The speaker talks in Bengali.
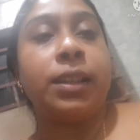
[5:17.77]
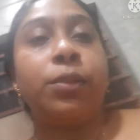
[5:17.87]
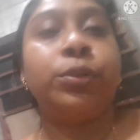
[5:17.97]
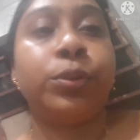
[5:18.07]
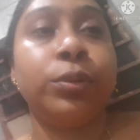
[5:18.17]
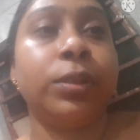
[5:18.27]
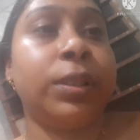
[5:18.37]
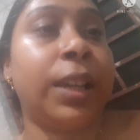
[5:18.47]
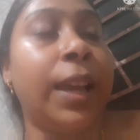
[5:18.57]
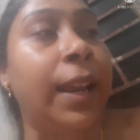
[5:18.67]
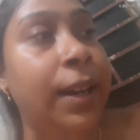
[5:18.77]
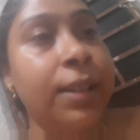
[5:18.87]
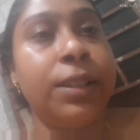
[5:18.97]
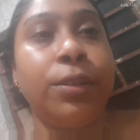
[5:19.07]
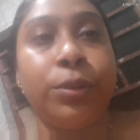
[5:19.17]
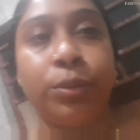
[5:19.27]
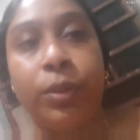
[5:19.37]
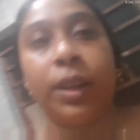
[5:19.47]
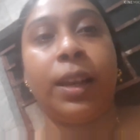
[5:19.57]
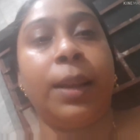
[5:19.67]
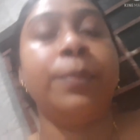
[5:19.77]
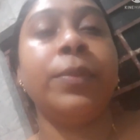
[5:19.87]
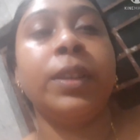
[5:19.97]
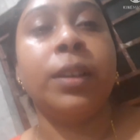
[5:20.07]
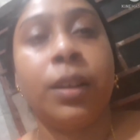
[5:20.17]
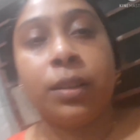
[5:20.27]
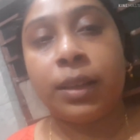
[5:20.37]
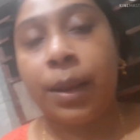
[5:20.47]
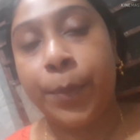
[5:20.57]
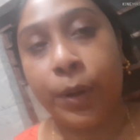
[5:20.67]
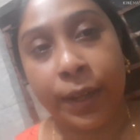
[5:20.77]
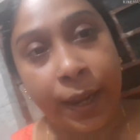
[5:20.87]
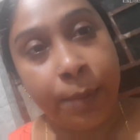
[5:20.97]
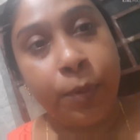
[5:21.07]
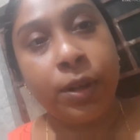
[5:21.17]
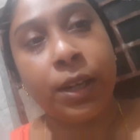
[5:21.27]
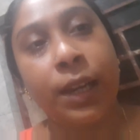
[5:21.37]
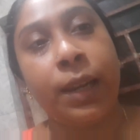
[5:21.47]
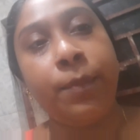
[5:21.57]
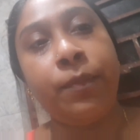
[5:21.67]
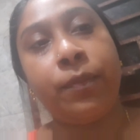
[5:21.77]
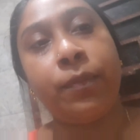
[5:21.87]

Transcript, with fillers: আছে ওষুধ সেই অ্যালার্জিরও ওষুধ খেলাম তারপরে ক্যালবল খেলাম